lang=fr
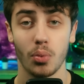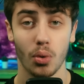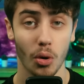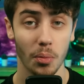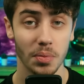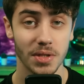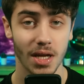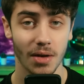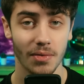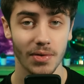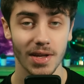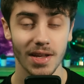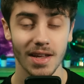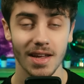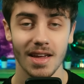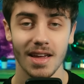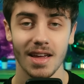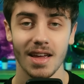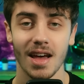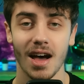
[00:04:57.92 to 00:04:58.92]
pour observer
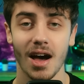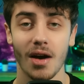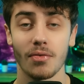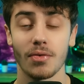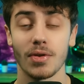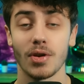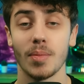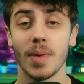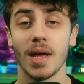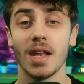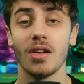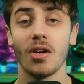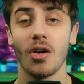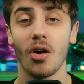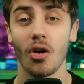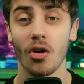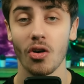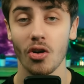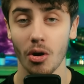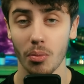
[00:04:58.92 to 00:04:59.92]
un phénomène
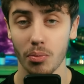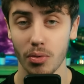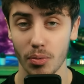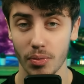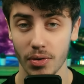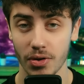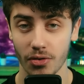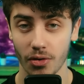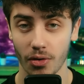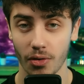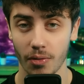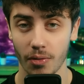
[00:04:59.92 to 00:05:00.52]
encore plus puissant.